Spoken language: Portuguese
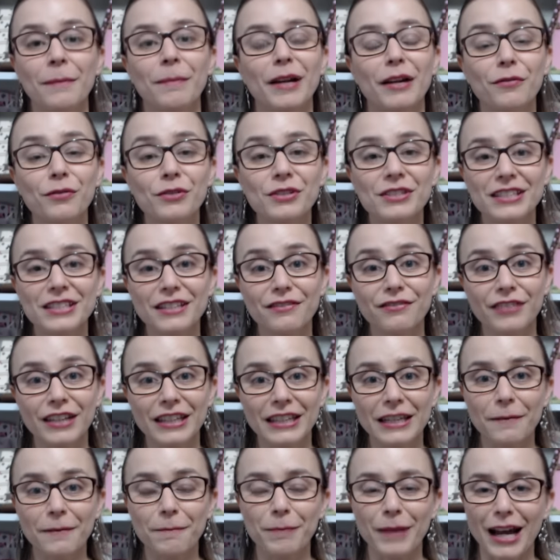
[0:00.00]
para você
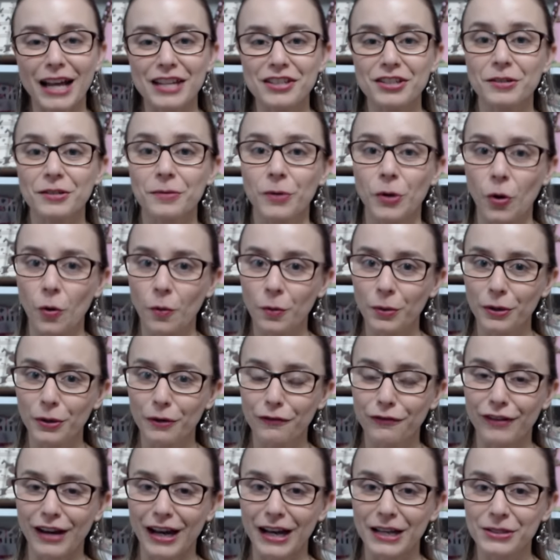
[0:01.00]
ver na prática como que
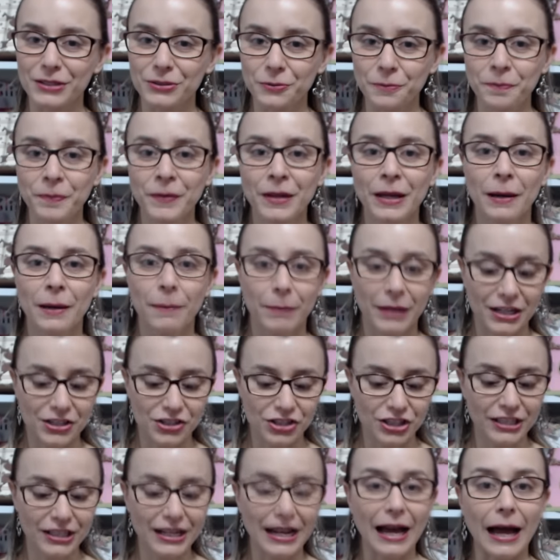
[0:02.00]
eu faço para
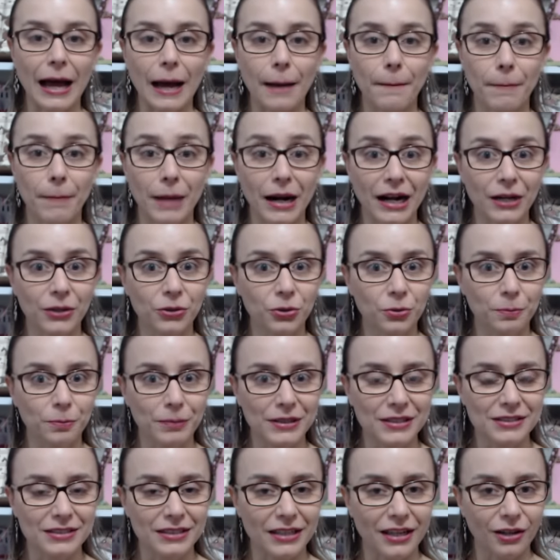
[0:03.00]
tirar a marca do
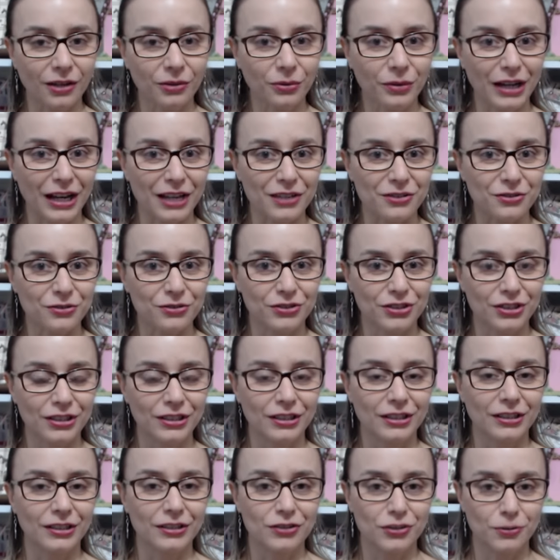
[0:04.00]
pincel, no caso
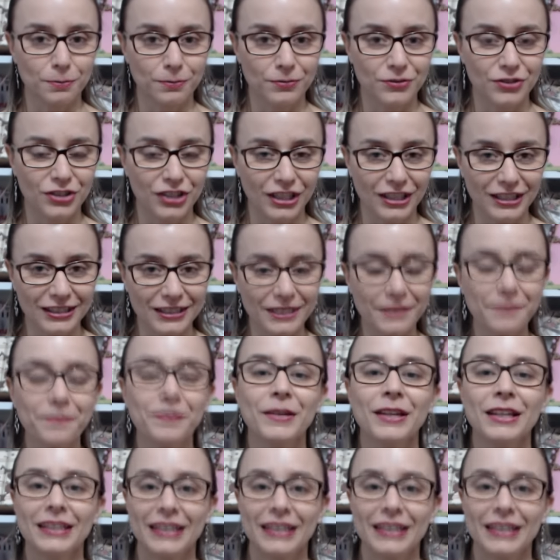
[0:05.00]
de, de tinta.